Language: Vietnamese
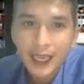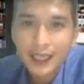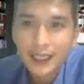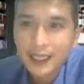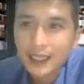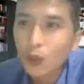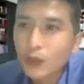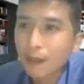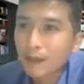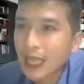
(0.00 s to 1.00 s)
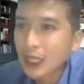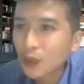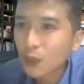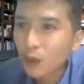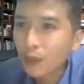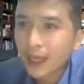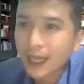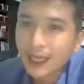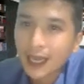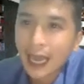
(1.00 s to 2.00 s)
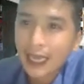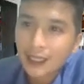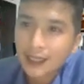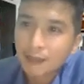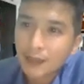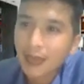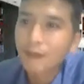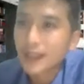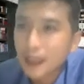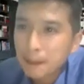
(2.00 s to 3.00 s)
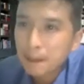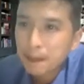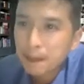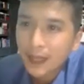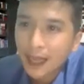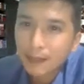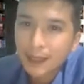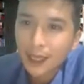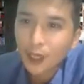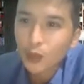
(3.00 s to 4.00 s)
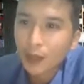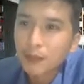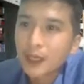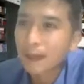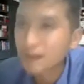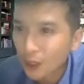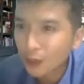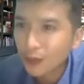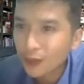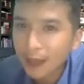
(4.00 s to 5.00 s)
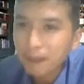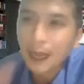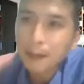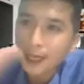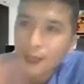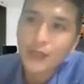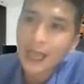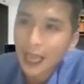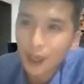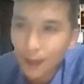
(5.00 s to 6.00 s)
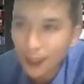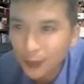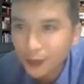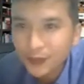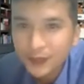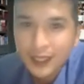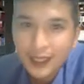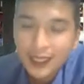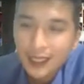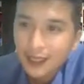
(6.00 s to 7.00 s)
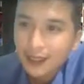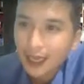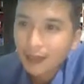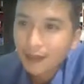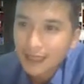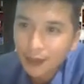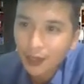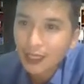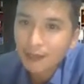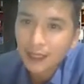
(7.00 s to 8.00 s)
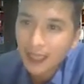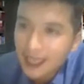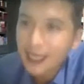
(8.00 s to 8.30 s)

à, cái thu nhập nhà tiêu dùng của mình đó, đã đạt được là mười lăm phần trăm. À, mình đã có thu nhập mười lăm triệu, gấp năm lần của nhà hàng của mình luôn. À, và sau đó thì mình